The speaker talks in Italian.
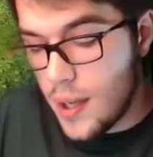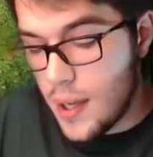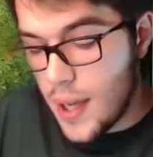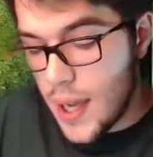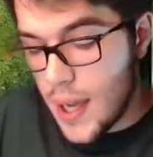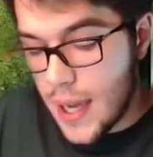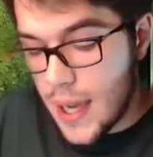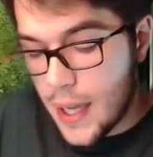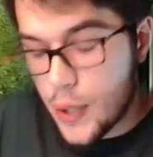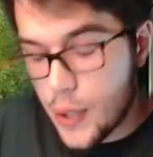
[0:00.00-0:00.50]

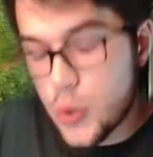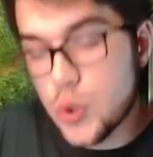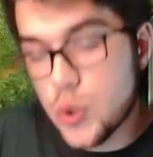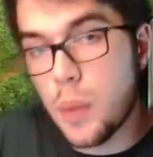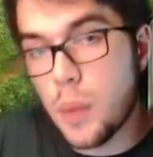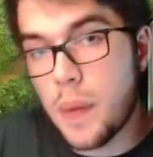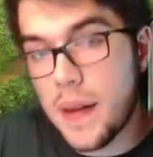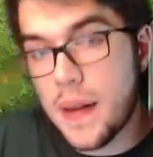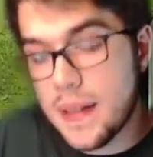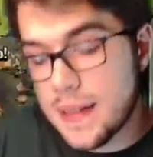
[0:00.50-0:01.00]
E
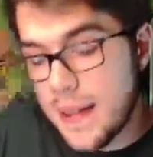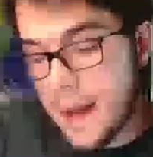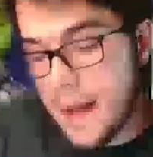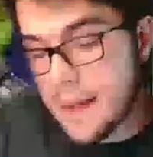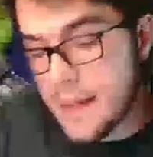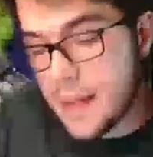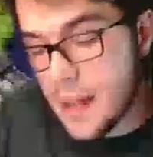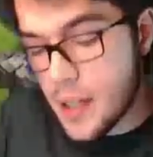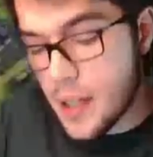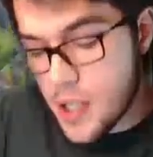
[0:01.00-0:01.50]
giusto per
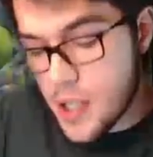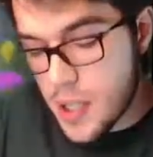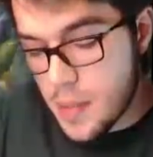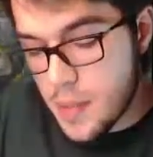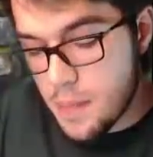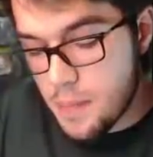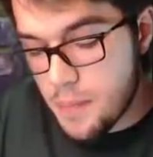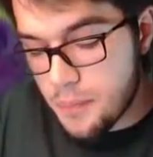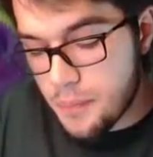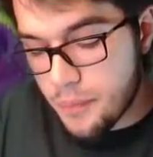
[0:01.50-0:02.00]

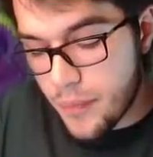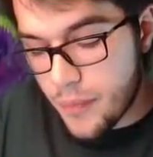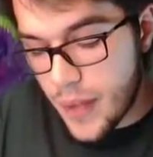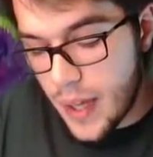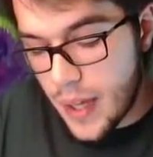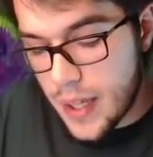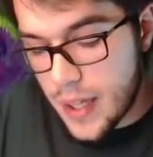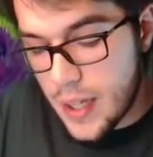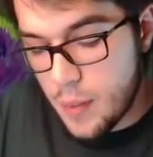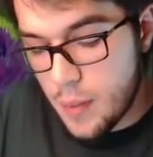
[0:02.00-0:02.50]
intenderci,
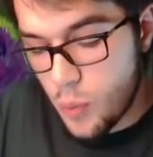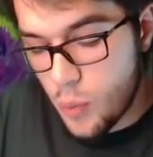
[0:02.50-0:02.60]
eh, il